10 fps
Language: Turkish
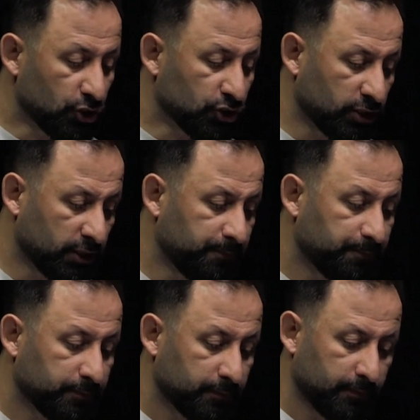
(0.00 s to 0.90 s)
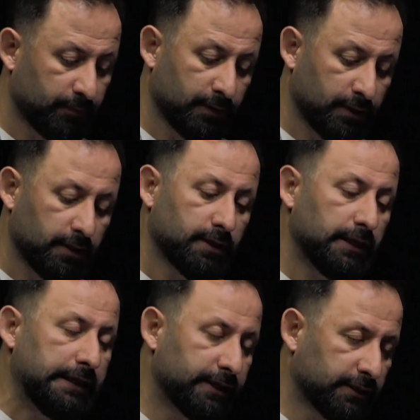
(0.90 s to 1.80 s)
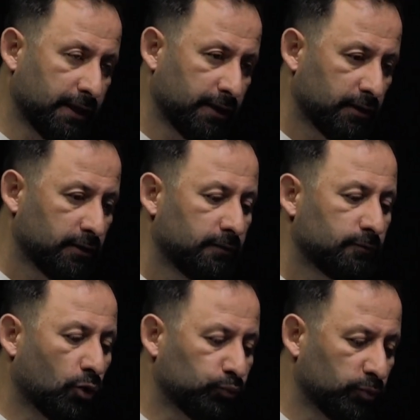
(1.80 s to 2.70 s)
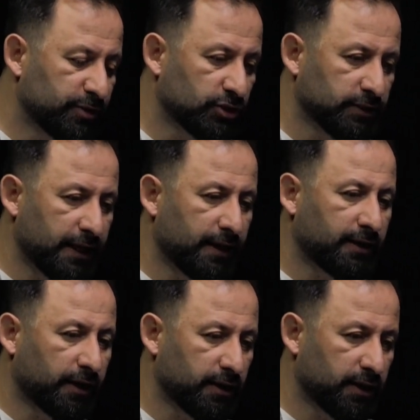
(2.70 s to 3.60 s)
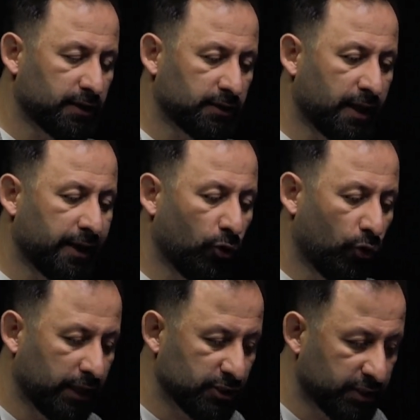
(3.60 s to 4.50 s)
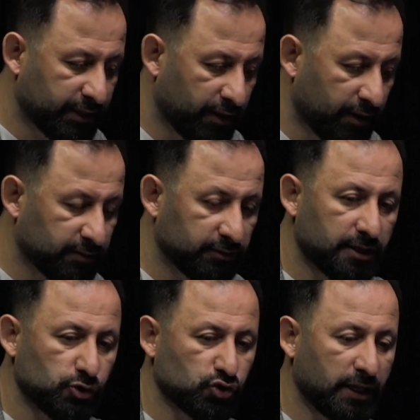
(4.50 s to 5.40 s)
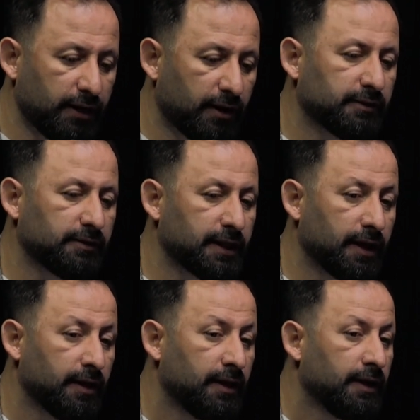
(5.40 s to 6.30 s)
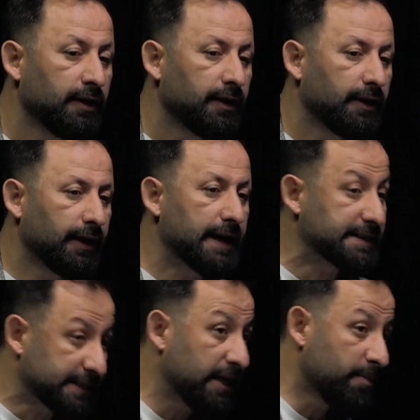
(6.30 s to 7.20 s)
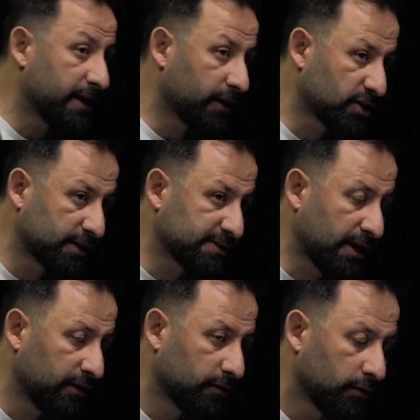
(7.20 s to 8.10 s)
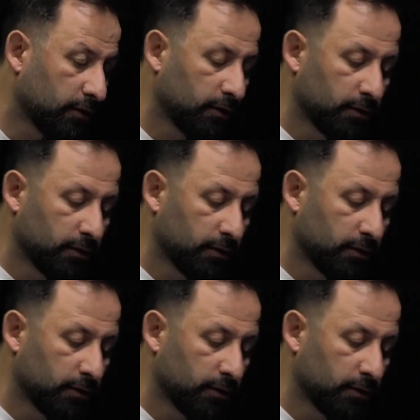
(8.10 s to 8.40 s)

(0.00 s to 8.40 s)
Kişiyi ileride toplum içinde, kariyerinde, öğrencilik hayatında, sosyal hayatında etkilemeyecekse